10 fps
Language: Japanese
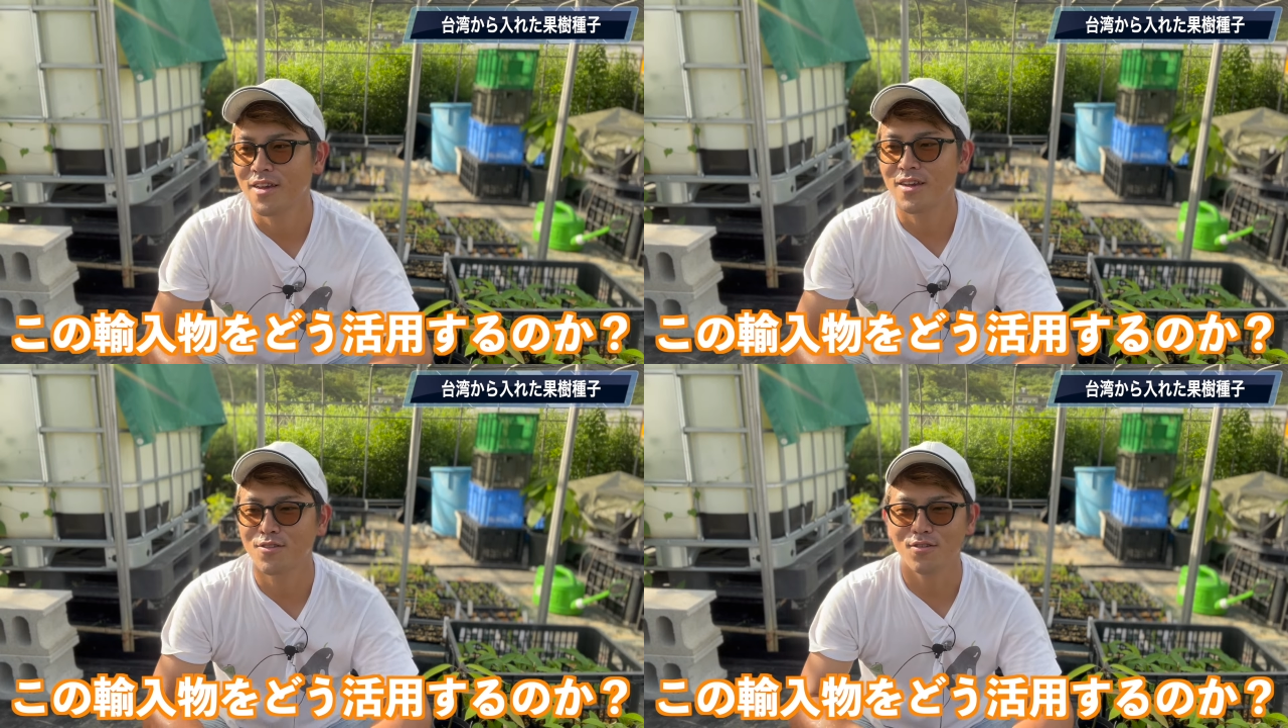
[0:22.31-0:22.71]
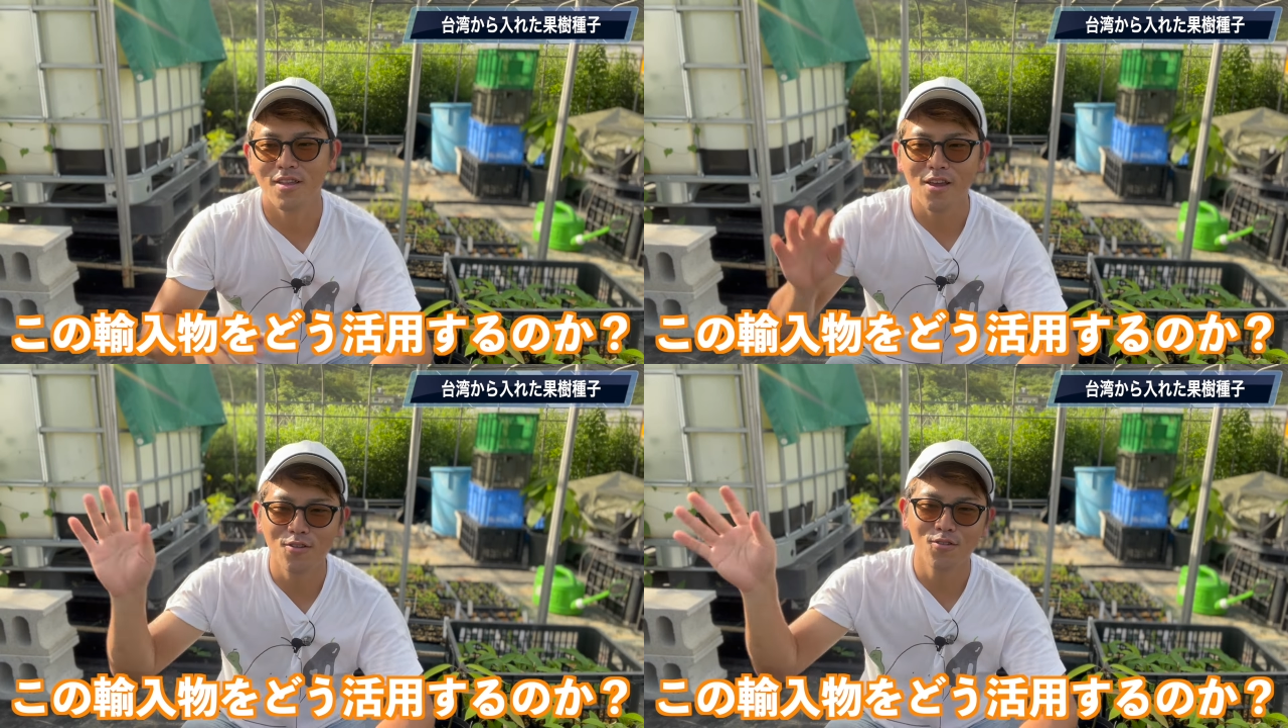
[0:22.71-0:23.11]
えー、ちょっと
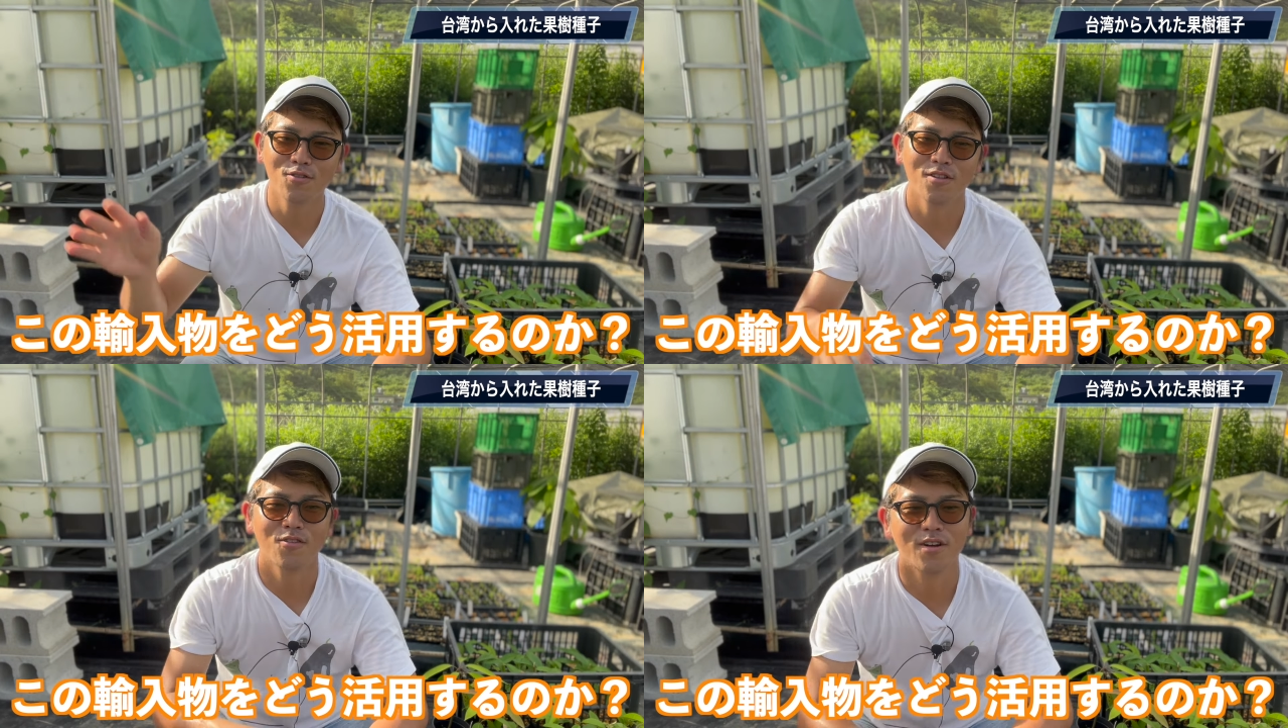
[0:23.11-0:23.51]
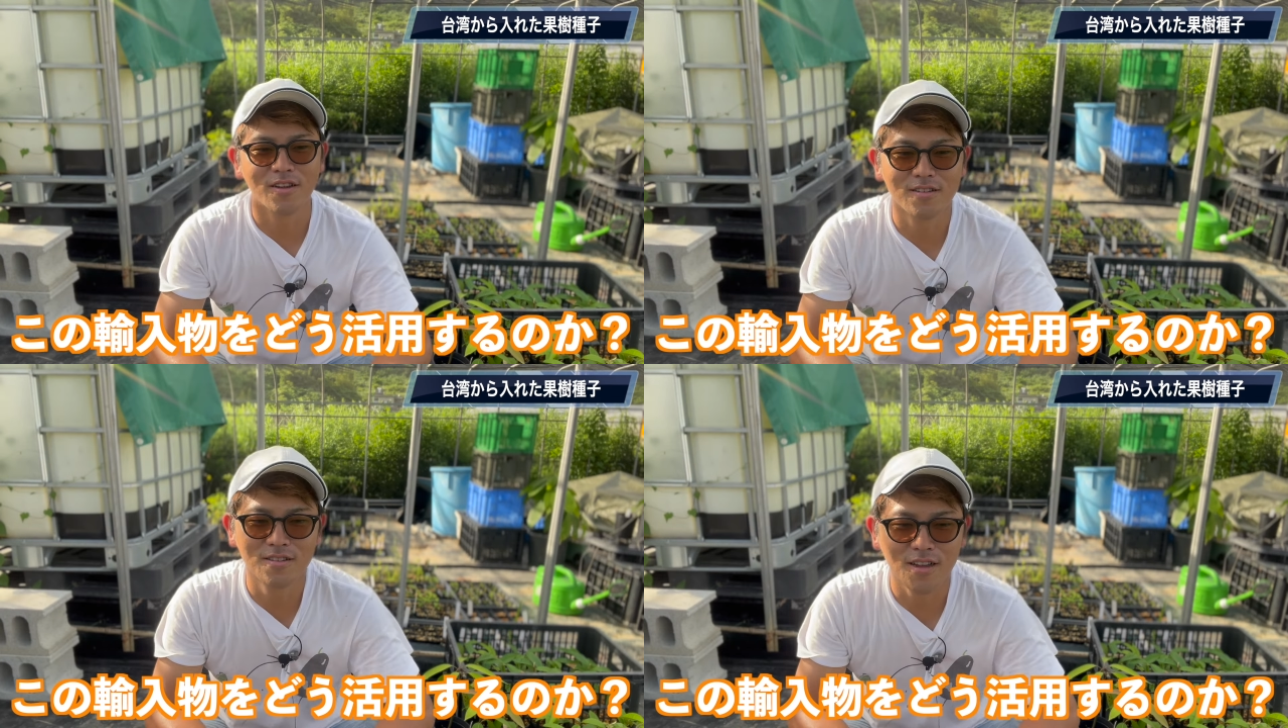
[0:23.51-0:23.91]
最後の方でお
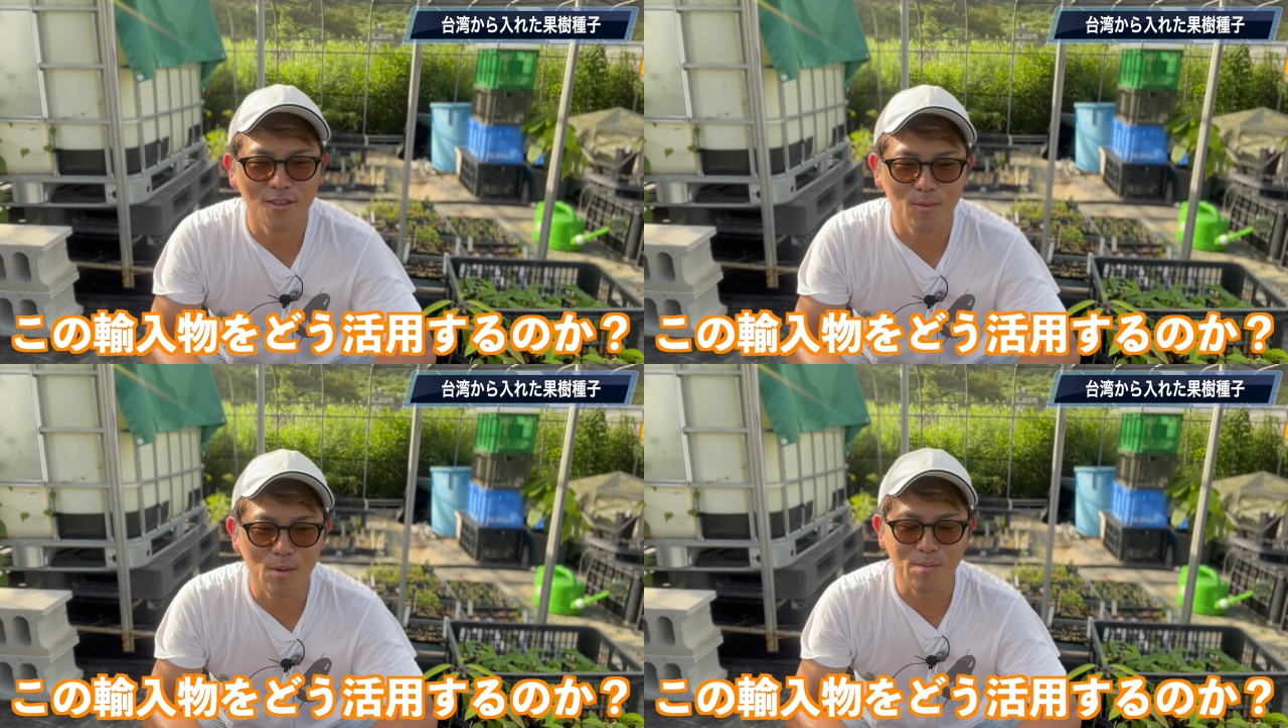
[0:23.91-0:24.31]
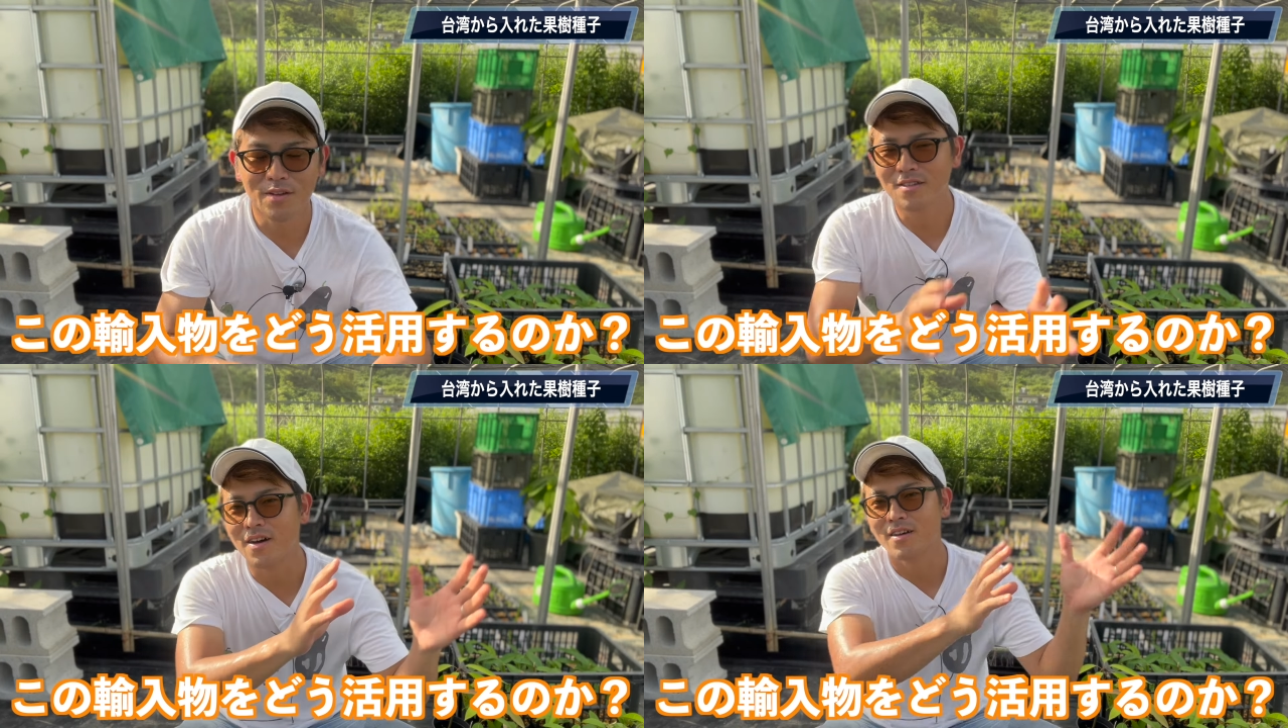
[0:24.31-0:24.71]
話ししたいと思います
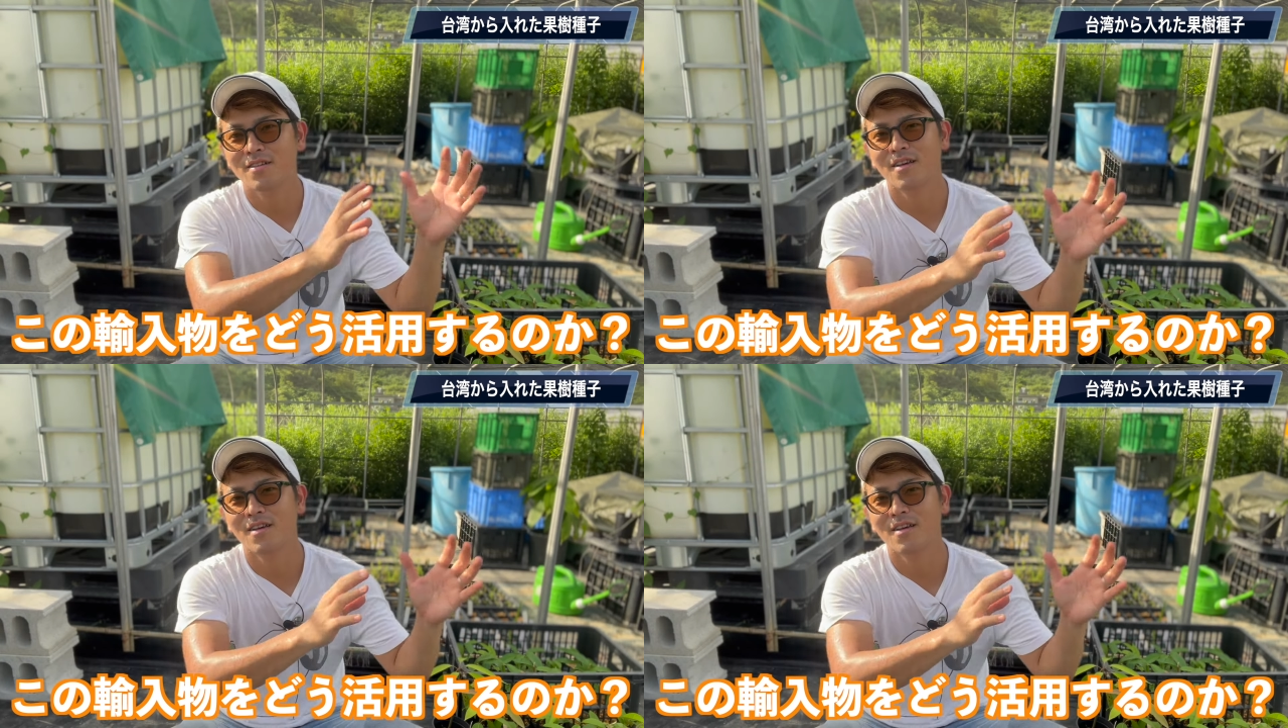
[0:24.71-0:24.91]
まずは、